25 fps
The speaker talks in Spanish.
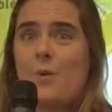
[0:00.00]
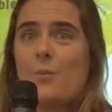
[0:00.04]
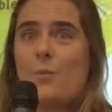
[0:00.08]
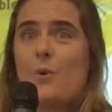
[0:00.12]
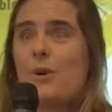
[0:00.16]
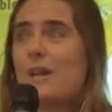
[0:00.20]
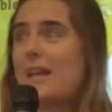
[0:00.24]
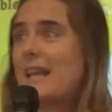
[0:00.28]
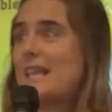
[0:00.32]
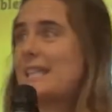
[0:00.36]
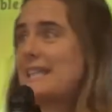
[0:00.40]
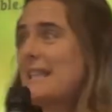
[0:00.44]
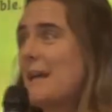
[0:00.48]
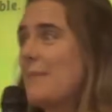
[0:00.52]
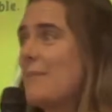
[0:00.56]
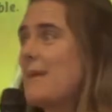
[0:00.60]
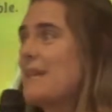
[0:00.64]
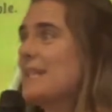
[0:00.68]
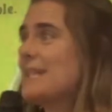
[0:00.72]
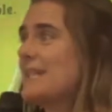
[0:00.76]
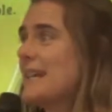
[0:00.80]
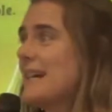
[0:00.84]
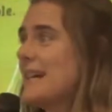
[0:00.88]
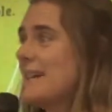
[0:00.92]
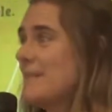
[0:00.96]
porque esta
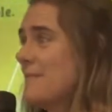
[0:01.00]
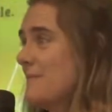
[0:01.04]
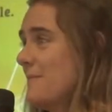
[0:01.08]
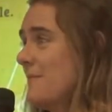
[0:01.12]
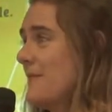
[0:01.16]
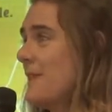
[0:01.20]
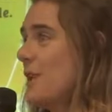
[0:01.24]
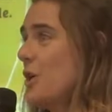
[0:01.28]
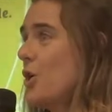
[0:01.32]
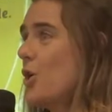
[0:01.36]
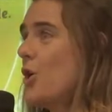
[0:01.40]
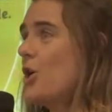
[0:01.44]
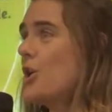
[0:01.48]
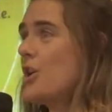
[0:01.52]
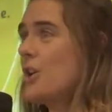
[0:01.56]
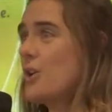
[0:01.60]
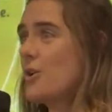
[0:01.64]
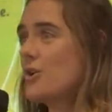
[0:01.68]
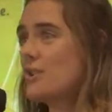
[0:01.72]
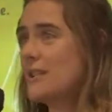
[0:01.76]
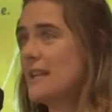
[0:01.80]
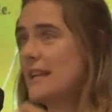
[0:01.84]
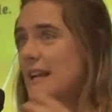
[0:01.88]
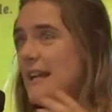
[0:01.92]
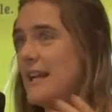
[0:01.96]
mesa de hoy,
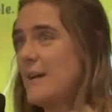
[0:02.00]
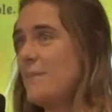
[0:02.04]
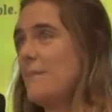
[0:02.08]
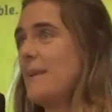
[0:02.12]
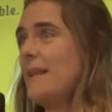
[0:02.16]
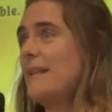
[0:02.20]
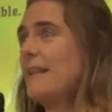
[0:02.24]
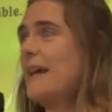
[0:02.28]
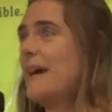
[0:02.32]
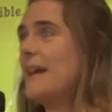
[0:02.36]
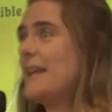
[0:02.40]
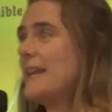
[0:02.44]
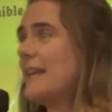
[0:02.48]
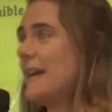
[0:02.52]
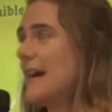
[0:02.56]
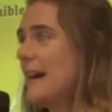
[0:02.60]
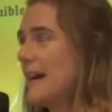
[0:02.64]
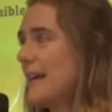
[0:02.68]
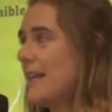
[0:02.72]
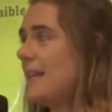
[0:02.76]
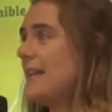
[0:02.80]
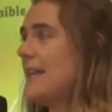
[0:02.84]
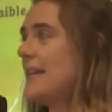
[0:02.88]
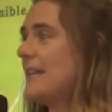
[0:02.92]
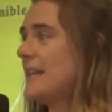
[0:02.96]
que hoy será la plenaria
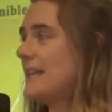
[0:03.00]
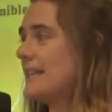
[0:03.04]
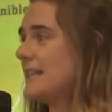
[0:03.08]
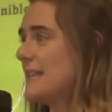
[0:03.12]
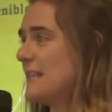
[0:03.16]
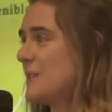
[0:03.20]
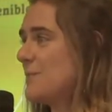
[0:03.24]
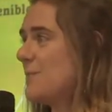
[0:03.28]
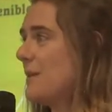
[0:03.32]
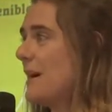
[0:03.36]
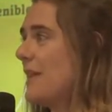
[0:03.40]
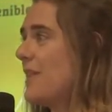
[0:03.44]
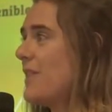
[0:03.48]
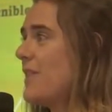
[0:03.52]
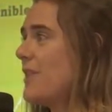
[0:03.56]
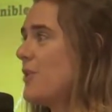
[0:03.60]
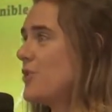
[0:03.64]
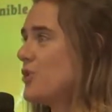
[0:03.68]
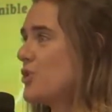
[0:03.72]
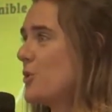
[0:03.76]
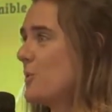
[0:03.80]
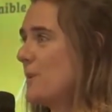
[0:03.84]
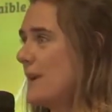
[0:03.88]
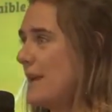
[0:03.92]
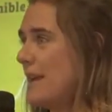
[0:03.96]
aquí en este
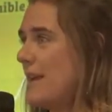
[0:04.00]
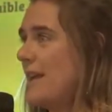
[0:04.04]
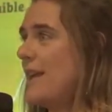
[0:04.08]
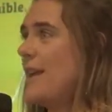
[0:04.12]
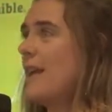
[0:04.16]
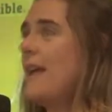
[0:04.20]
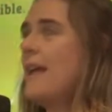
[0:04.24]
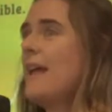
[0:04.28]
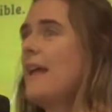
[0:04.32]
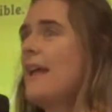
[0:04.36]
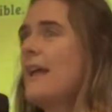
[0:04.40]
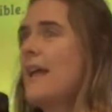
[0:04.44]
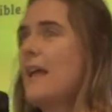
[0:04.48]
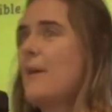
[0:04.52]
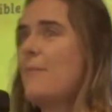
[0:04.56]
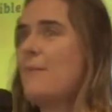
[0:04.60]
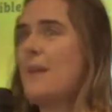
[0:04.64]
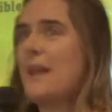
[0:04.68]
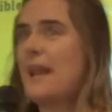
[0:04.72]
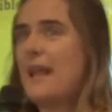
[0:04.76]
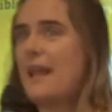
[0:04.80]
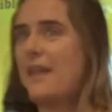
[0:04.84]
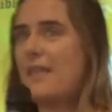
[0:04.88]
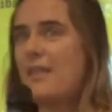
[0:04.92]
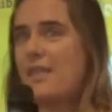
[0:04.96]
espacio sobre
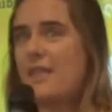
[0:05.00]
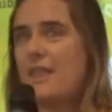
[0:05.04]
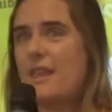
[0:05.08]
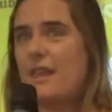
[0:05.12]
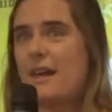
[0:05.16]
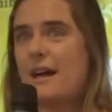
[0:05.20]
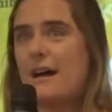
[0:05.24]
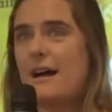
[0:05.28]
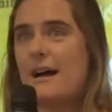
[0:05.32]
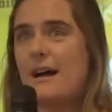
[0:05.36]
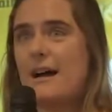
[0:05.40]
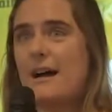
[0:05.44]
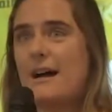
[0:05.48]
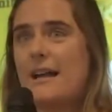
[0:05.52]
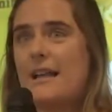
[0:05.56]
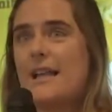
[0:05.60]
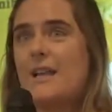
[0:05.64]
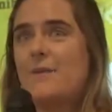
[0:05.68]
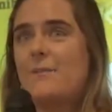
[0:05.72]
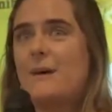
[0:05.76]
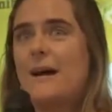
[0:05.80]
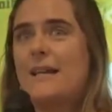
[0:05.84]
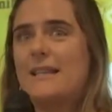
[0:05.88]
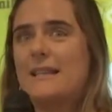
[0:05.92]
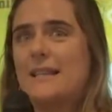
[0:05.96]
emergencia
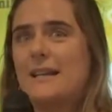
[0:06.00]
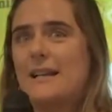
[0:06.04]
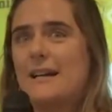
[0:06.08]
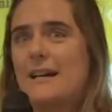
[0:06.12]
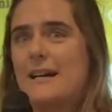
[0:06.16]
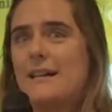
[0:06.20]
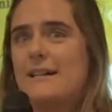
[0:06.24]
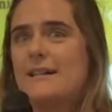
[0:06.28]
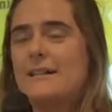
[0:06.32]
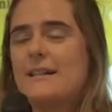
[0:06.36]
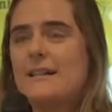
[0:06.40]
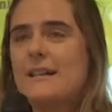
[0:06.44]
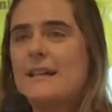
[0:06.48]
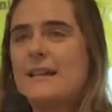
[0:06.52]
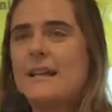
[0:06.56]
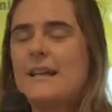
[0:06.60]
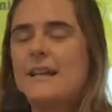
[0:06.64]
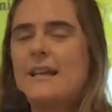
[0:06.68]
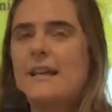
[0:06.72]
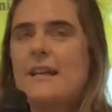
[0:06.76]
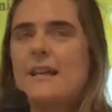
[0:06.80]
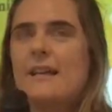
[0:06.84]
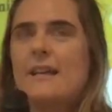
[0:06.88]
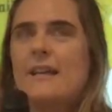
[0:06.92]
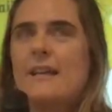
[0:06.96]
climática.
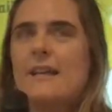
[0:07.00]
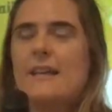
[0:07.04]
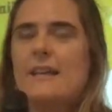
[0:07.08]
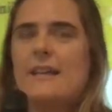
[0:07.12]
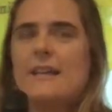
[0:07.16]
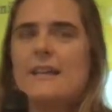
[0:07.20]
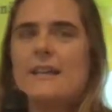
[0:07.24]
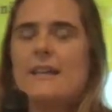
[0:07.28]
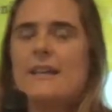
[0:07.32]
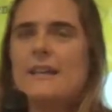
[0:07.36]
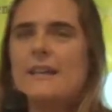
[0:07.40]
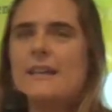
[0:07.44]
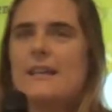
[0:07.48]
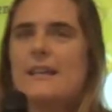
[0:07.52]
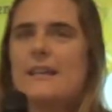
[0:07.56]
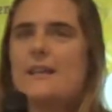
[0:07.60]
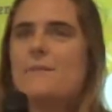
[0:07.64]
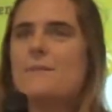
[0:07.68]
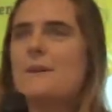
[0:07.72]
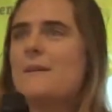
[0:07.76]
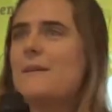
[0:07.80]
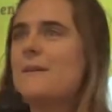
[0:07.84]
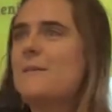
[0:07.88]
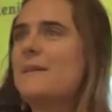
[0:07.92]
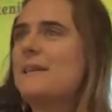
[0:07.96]

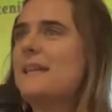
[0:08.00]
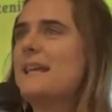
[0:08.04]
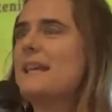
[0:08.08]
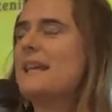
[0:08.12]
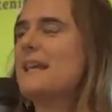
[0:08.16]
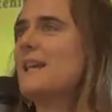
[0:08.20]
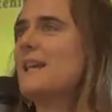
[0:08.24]
Y brevemente